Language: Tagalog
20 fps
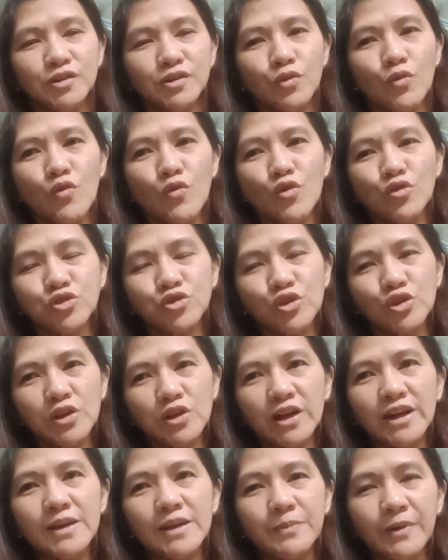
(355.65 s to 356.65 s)
kung gusto
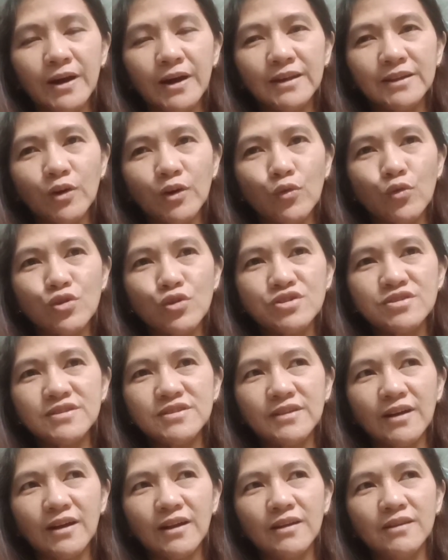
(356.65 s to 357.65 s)
niyo ng iba na
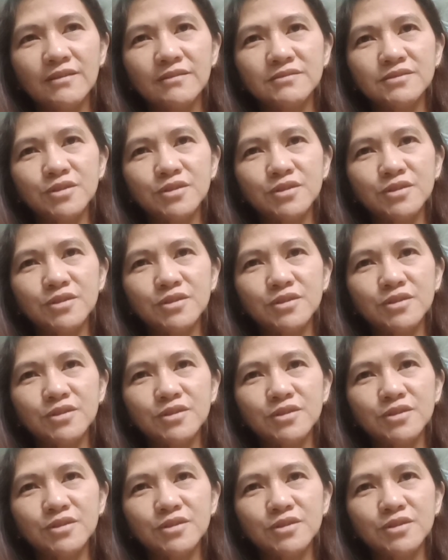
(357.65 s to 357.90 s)
original,